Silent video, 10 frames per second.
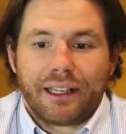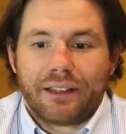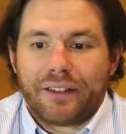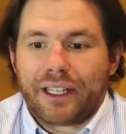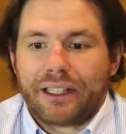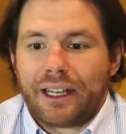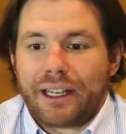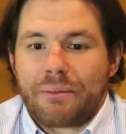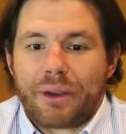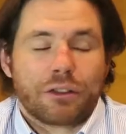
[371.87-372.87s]
la verità
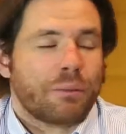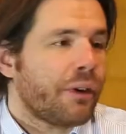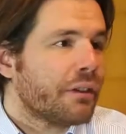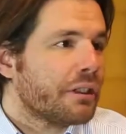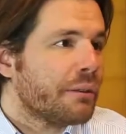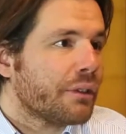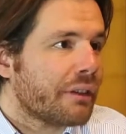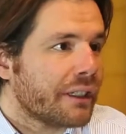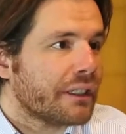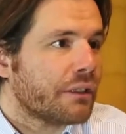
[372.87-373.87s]
ne passo poco tempo
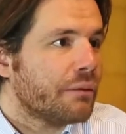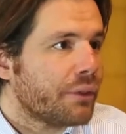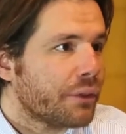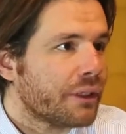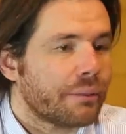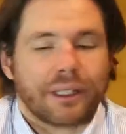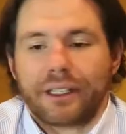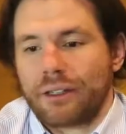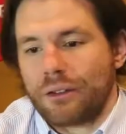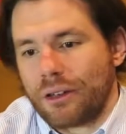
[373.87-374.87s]
davanti al computer
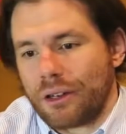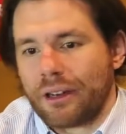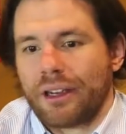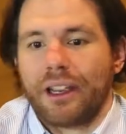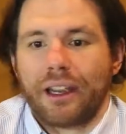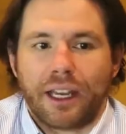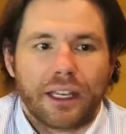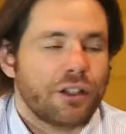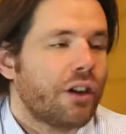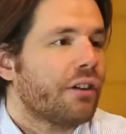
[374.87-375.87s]
perché colloqui,
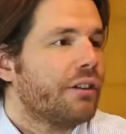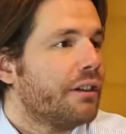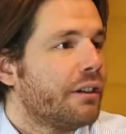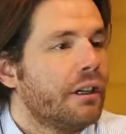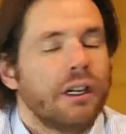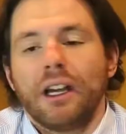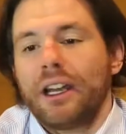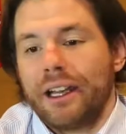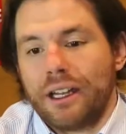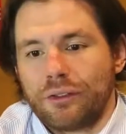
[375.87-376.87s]
gioco
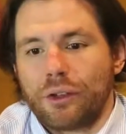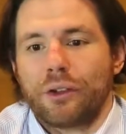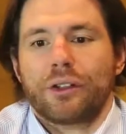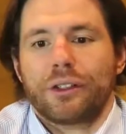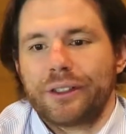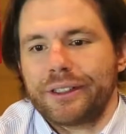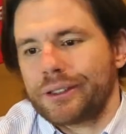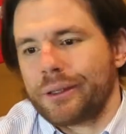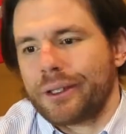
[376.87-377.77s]
e lavoro, insomma